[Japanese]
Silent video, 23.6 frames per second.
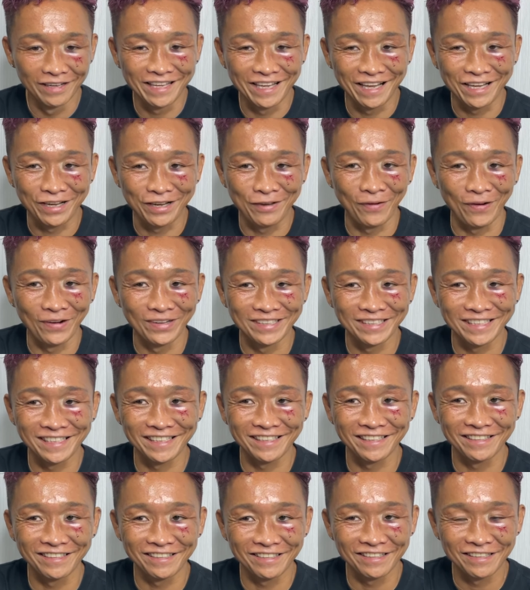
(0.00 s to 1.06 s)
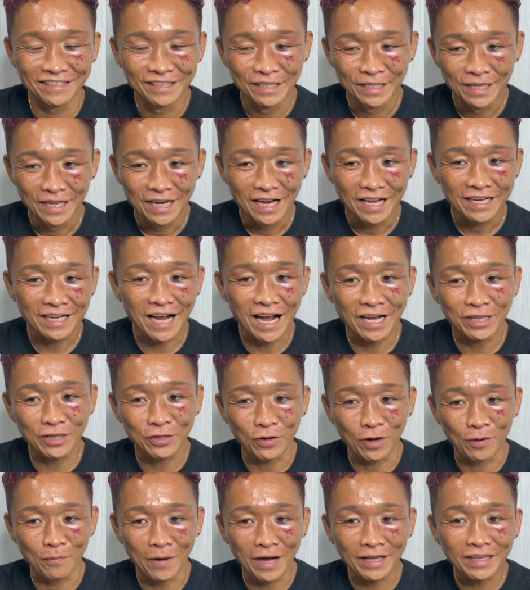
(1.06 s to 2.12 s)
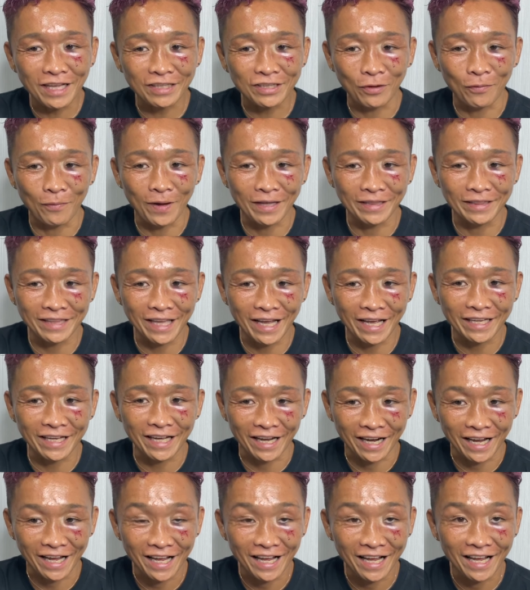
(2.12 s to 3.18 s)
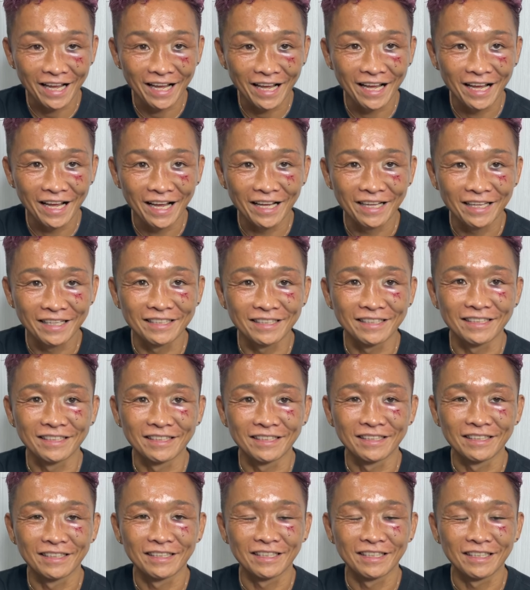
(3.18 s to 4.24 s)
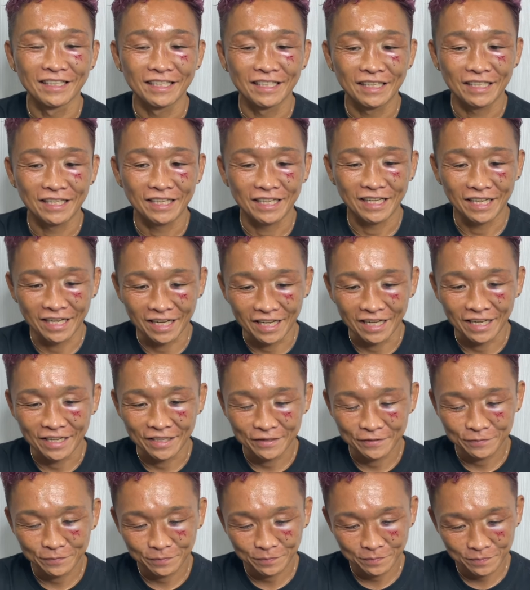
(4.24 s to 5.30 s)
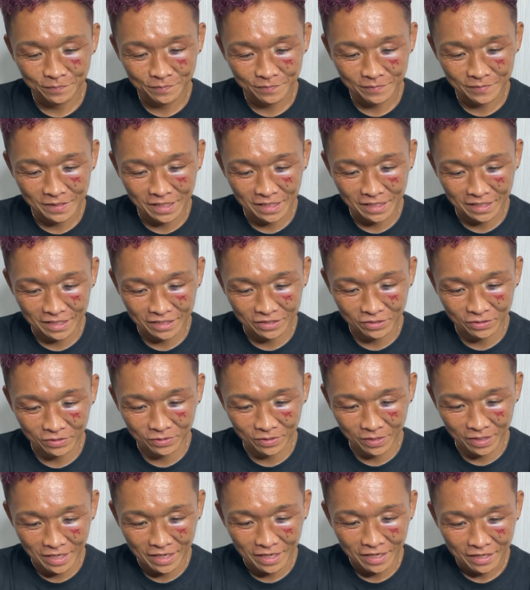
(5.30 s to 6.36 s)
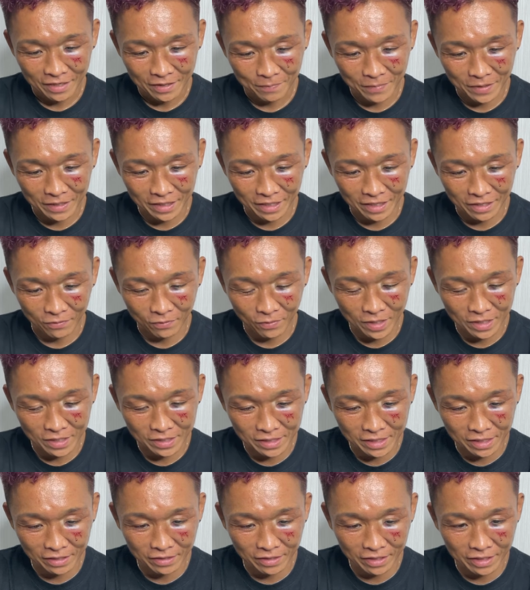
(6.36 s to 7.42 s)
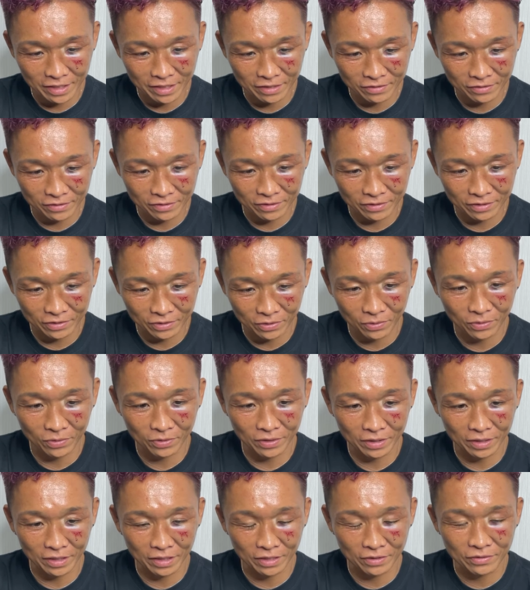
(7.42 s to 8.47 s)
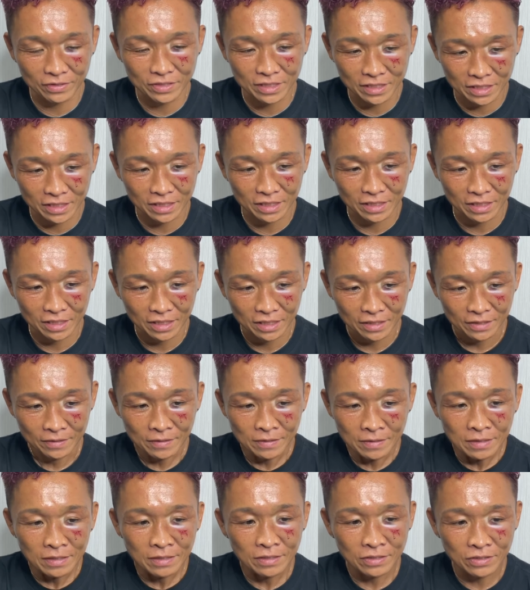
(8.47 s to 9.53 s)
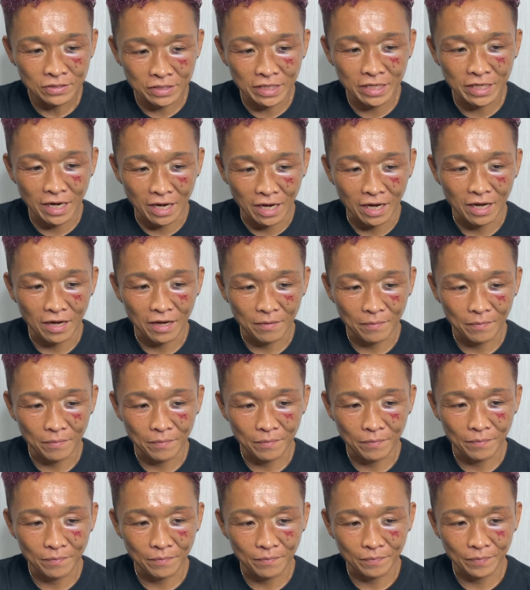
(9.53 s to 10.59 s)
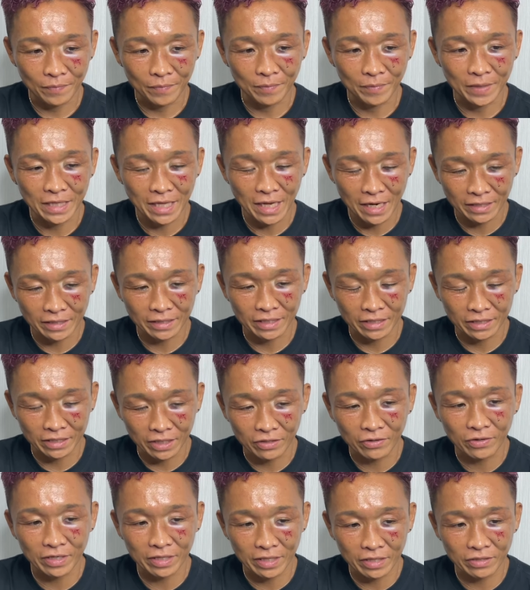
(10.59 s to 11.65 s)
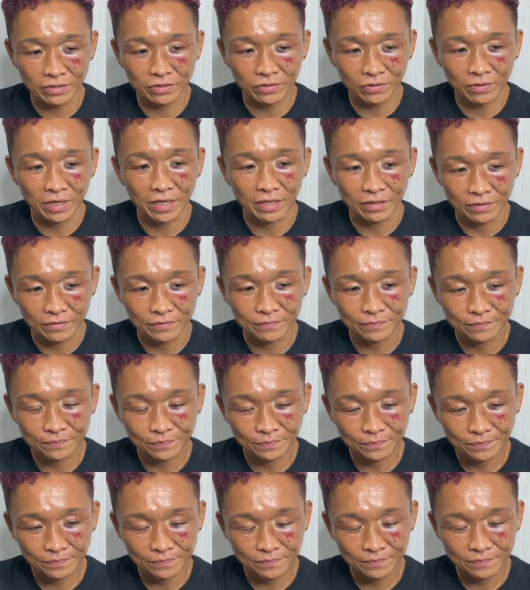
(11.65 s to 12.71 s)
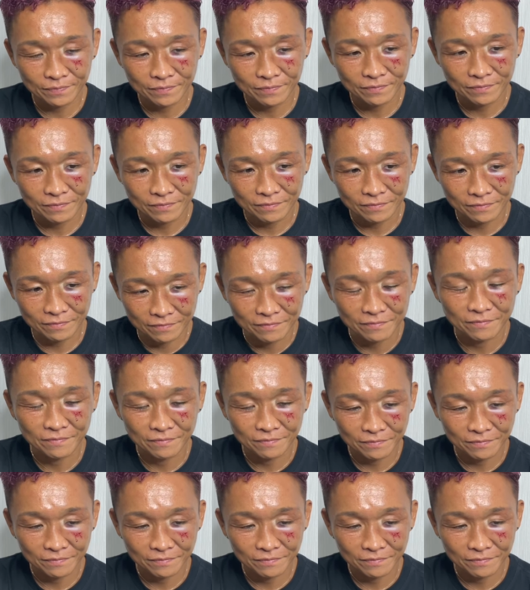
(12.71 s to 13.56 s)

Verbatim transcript: キックボクシングカイドはまだ止まんないかな。うん。はい。だからちょっとね、まだ応援してくれてる人いるし、次が見たいって言ってくれてる人がいる。うん。